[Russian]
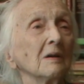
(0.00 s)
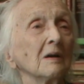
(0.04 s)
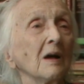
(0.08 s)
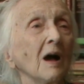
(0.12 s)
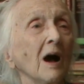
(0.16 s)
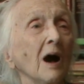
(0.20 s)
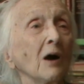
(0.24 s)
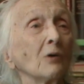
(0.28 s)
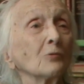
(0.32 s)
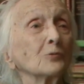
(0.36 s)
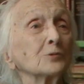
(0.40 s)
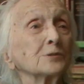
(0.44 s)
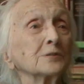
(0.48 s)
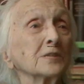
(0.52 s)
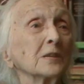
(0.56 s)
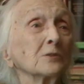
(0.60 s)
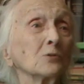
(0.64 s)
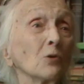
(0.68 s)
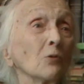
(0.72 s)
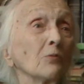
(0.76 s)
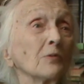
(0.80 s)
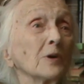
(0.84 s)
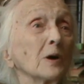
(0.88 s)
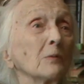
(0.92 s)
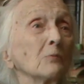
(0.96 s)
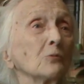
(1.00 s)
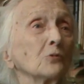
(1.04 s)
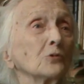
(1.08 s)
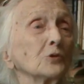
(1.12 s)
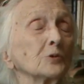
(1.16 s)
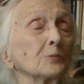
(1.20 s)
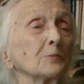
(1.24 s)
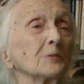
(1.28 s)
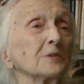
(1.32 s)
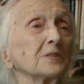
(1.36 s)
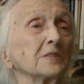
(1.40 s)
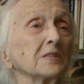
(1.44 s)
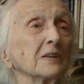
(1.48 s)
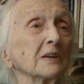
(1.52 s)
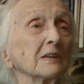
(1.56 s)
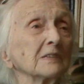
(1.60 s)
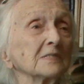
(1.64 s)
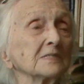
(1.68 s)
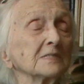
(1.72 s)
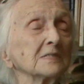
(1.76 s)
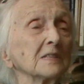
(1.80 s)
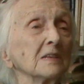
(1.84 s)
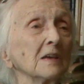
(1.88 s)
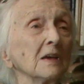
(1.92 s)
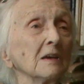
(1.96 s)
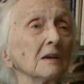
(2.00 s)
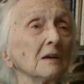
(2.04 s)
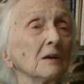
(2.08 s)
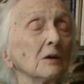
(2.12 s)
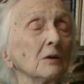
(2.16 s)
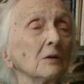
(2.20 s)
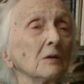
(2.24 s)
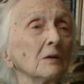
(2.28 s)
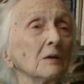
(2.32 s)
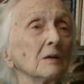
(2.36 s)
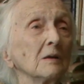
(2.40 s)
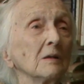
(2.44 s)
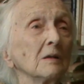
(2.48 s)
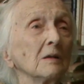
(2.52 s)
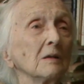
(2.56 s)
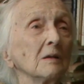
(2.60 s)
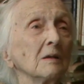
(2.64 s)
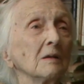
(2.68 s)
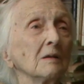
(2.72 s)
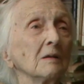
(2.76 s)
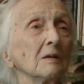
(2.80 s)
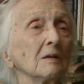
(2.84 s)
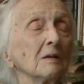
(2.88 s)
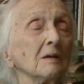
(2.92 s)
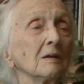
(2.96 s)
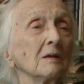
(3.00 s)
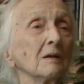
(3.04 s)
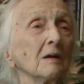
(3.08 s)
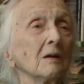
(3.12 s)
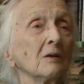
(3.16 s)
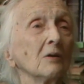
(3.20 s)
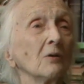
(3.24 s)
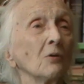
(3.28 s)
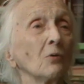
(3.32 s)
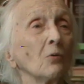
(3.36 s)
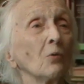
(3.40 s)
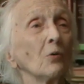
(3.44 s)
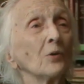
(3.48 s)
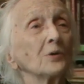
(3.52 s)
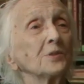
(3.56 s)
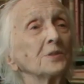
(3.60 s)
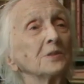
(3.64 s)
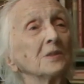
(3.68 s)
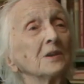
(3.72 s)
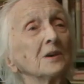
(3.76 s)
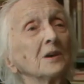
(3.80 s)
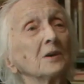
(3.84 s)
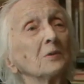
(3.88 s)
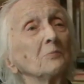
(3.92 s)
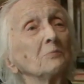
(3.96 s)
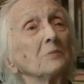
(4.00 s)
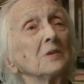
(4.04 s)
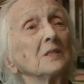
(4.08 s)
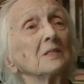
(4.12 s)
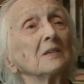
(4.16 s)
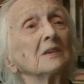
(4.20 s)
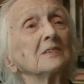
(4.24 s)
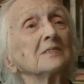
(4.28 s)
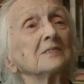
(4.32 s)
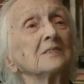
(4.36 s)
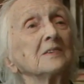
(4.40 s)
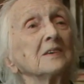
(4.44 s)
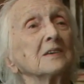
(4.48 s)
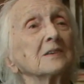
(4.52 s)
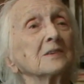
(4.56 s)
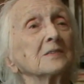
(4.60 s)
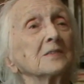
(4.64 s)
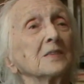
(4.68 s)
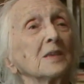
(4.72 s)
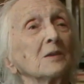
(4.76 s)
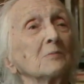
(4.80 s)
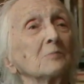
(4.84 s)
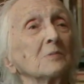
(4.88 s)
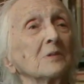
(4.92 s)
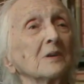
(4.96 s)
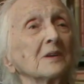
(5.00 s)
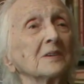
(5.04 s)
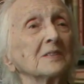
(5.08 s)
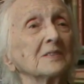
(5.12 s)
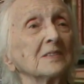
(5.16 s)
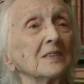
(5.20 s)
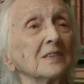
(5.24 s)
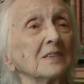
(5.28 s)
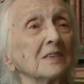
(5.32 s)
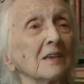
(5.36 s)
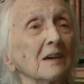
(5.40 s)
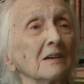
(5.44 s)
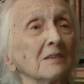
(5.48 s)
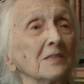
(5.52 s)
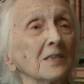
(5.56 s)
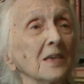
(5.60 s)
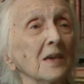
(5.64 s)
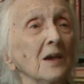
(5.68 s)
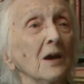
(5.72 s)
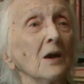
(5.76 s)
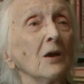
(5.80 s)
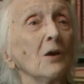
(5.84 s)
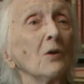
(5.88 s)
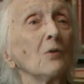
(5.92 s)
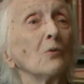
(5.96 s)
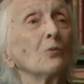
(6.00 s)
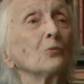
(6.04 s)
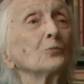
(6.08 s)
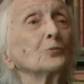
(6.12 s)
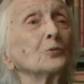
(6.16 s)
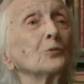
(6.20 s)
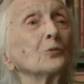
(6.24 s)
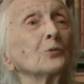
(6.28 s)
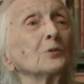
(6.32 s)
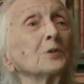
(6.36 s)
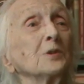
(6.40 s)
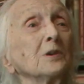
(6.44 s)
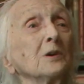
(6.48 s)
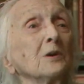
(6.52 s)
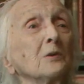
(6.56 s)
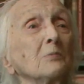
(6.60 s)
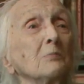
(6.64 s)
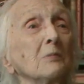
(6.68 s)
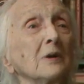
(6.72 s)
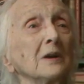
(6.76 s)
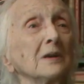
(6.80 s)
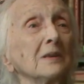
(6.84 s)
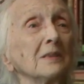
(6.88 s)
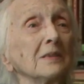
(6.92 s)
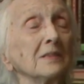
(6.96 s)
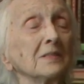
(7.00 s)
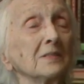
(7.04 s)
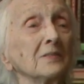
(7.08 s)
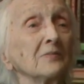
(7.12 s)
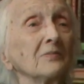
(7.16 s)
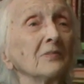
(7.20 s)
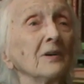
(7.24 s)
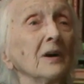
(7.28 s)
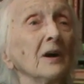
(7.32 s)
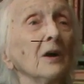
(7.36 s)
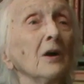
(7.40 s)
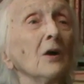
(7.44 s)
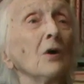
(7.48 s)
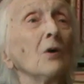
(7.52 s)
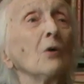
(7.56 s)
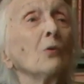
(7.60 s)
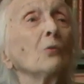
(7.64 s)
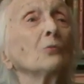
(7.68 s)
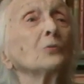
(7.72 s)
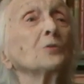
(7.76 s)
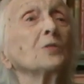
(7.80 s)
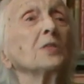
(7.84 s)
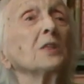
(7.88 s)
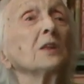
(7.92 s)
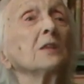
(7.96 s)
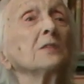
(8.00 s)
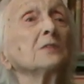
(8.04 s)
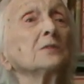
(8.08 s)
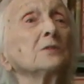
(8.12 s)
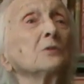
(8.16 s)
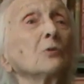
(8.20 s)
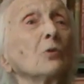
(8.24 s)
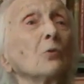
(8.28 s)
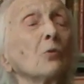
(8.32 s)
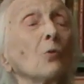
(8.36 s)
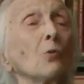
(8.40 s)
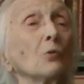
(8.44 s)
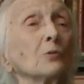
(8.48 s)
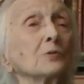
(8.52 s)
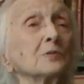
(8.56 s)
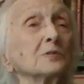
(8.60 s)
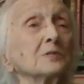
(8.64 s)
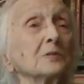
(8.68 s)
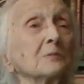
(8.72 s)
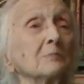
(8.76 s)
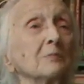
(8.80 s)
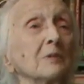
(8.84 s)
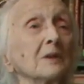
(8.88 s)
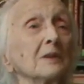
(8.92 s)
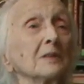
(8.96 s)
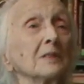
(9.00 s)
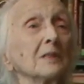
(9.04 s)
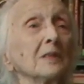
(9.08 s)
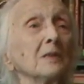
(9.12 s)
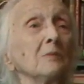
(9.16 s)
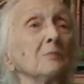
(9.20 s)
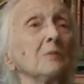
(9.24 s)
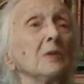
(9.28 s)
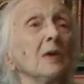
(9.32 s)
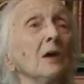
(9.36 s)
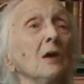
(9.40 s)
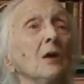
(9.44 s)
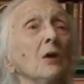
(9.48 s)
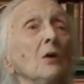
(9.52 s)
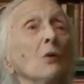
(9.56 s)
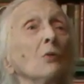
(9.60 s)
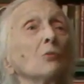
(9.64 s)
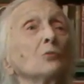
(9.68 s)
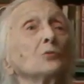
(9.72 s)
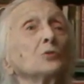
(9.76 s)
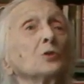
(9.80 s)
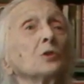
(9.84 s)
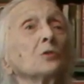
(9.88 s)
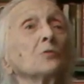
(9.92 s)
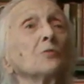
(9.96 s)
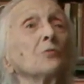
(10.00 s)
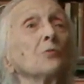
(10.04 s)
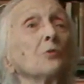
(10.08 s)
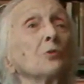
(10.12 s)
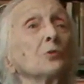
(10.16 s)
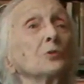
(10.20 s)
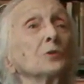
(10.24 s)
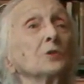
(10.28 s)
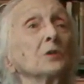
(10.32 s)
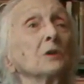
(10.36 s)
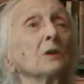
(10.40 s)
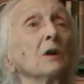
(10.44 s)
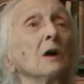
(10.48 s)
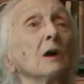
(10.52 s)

А установка может быть разная. У одних милосердие и благодеяние, у других молитва, у а третьих уход за больными, у четвертых